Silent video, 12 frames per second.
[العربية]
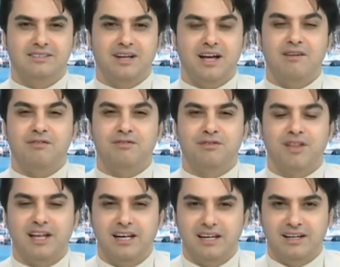
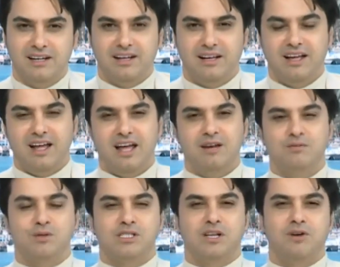أفضل
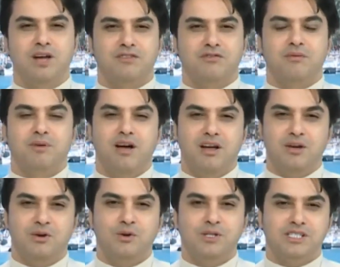المستويات فيما
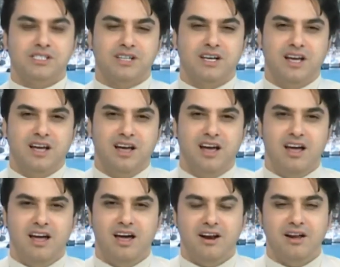يخص
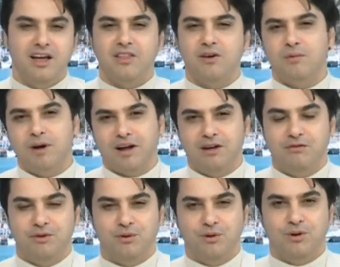الرياضة وباقي
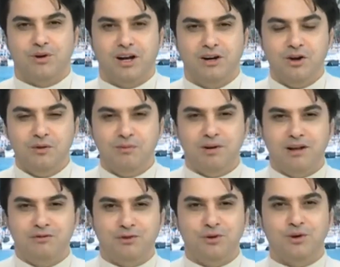الفنون الأخرى اليوم
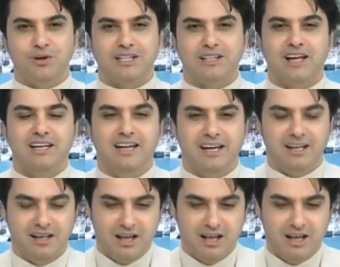الفنون القتالية